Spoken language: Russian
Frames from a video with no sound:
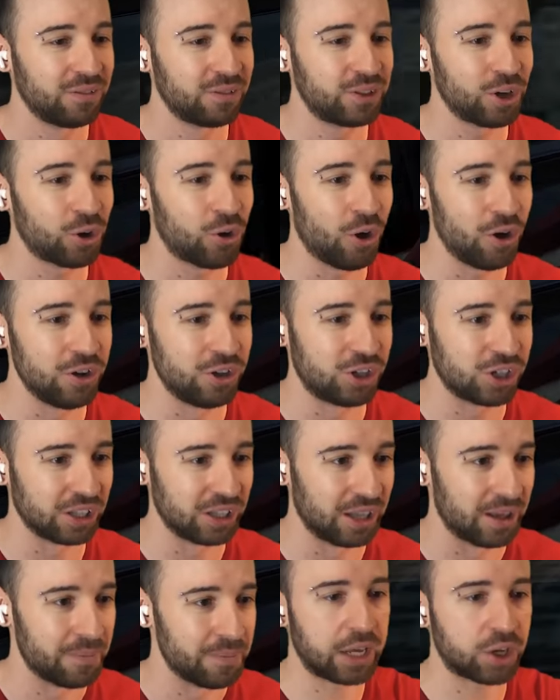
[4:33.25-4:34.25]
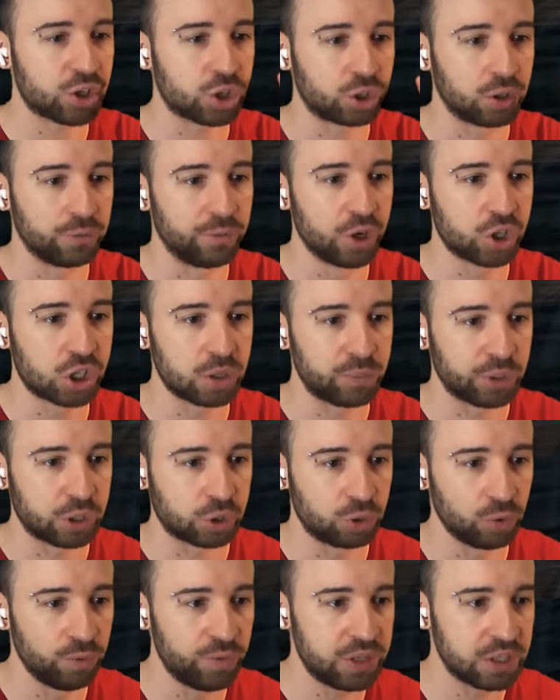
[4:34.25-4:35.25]
Все кончено. Хорошо, что вышел, потому
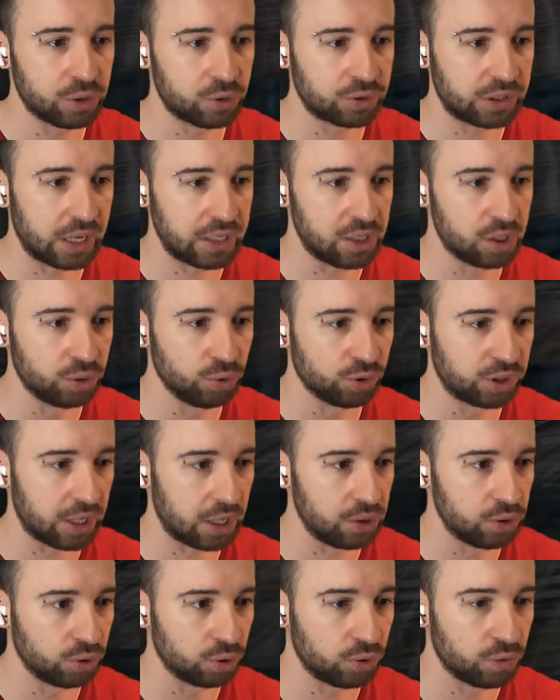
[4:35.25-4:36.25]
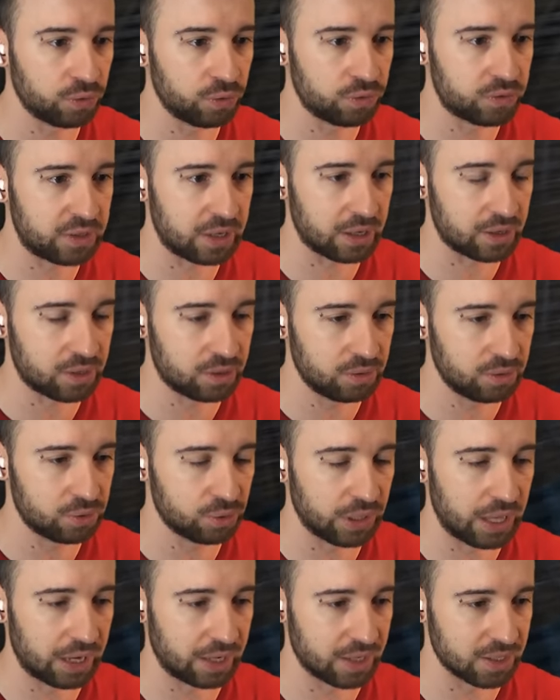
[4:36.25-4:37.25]
что увидел, куда они идут, и они идут все
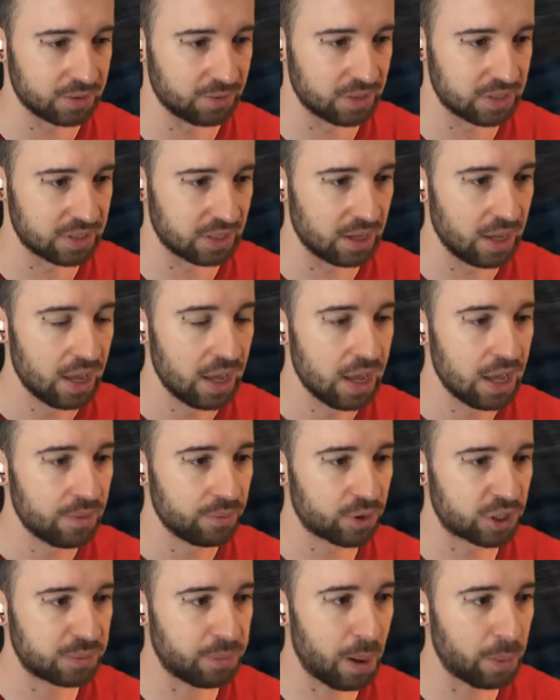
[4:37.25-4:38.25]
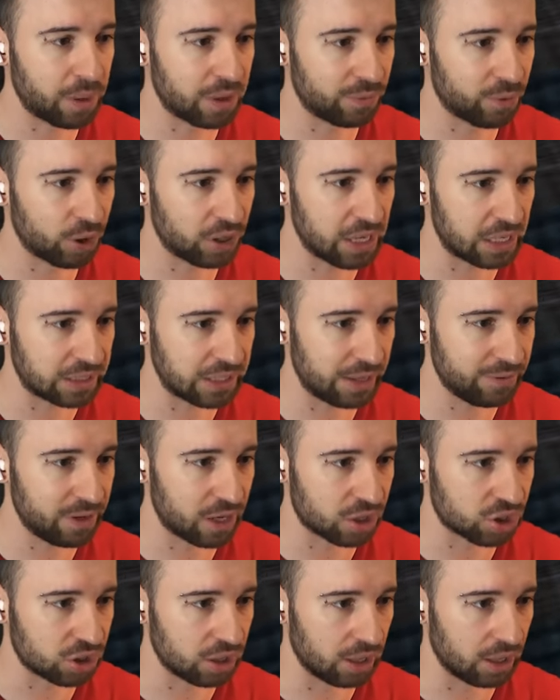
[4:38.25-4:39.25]
сюда, оказывается. Просто бабка вроде как
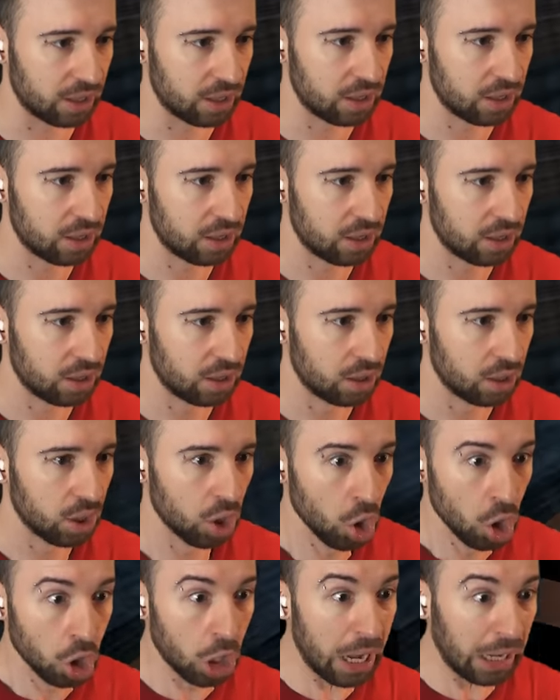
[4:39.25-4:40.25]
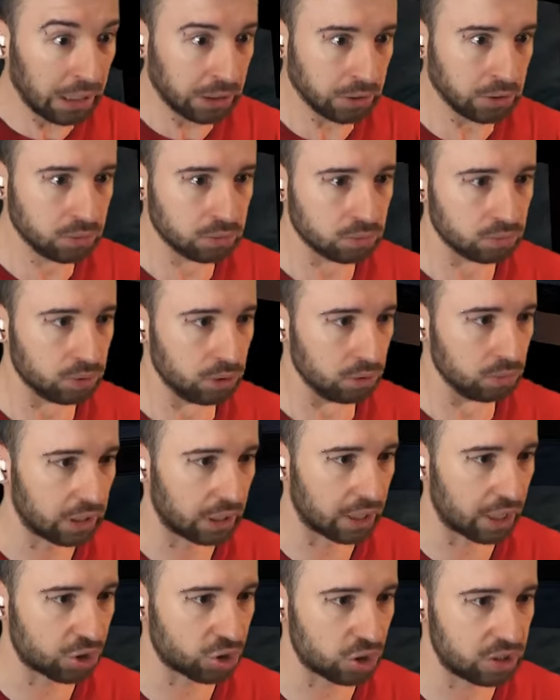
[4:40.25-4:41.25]
наверх шла. А! Блин,
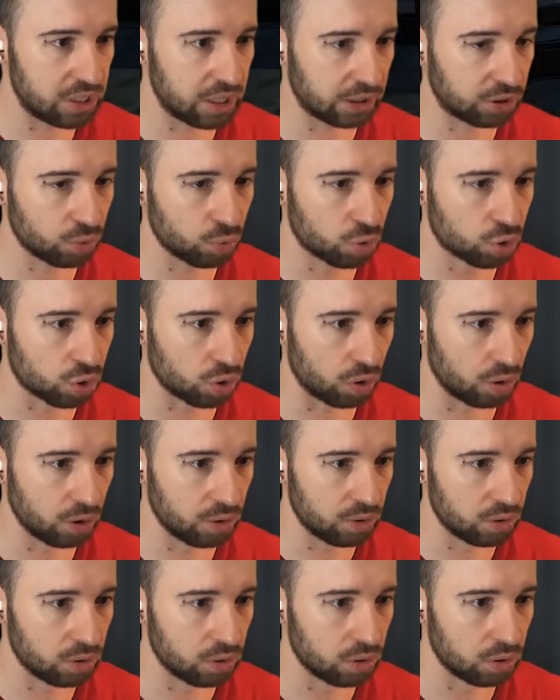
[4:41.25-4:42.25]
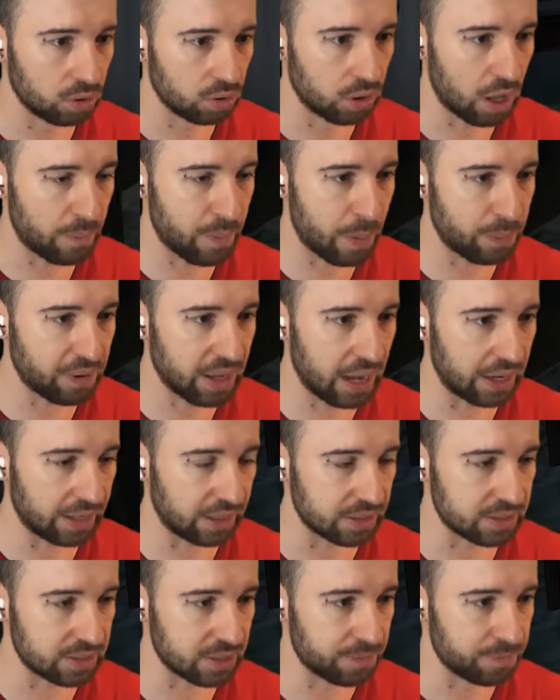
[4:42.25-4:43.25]
так, хорошо, дед ушел. А бабка
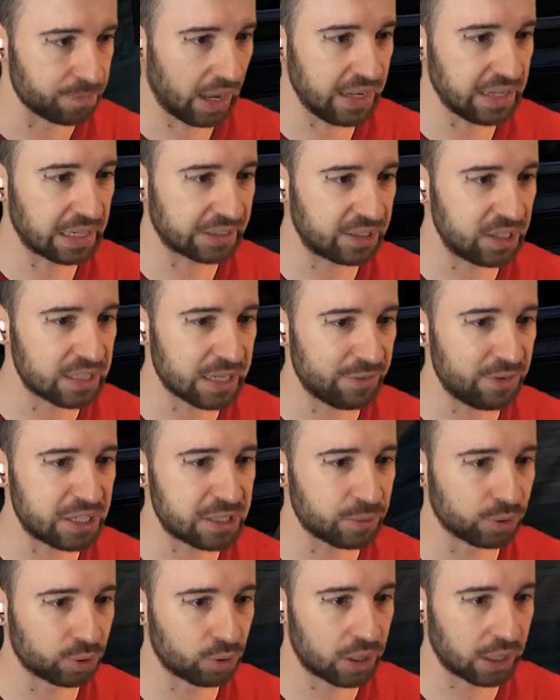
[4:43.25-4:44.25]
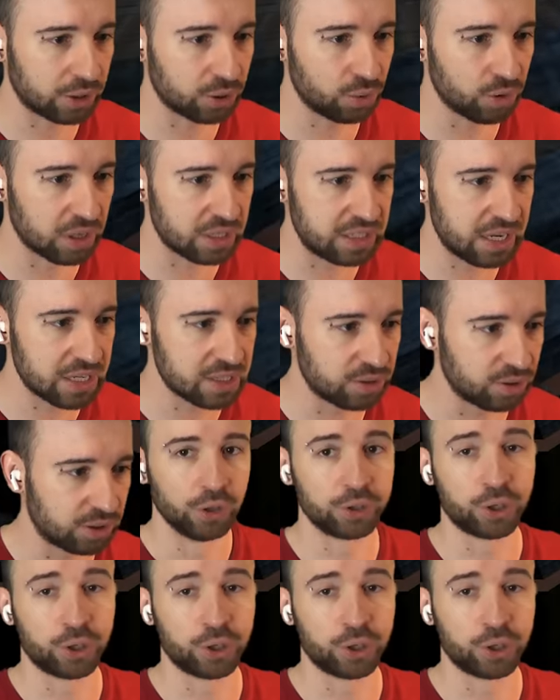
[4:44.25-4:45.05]
агрится. Они как-то независимо друг от друга действуют.